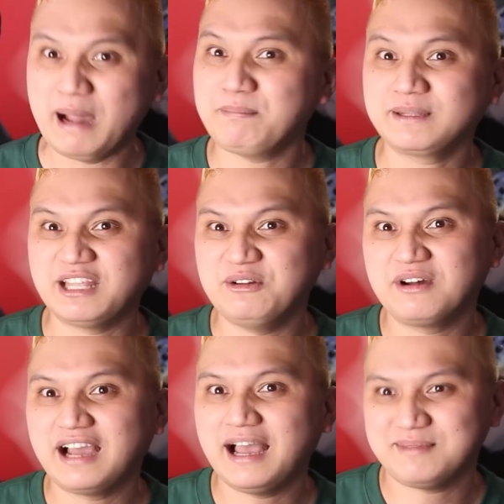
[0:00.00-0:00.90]

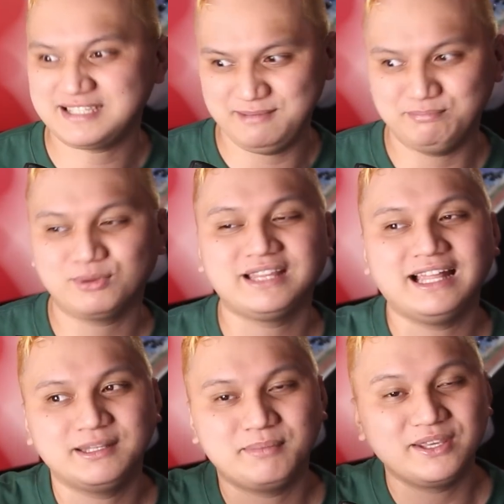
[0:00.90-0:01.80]
Papatanong ka, mas
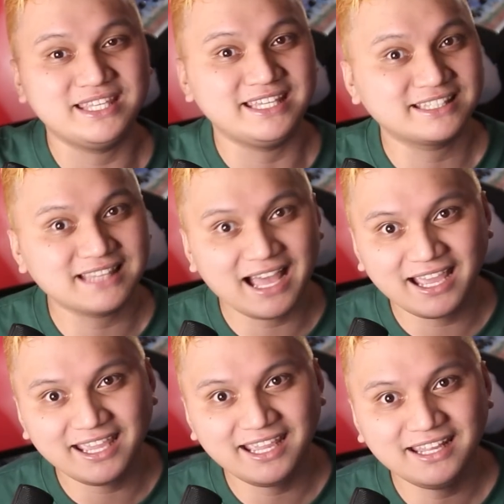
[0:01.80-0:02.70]
importante ba yung
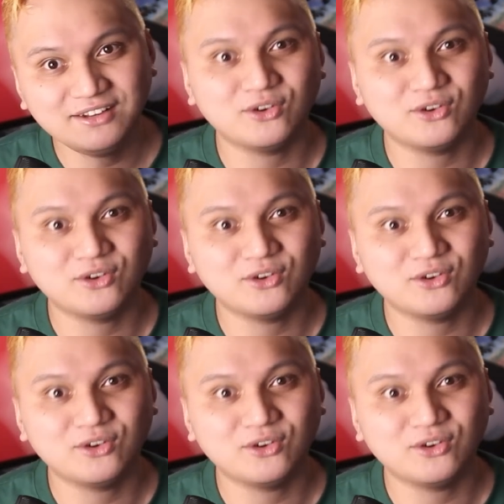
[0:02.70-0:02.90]
kikitain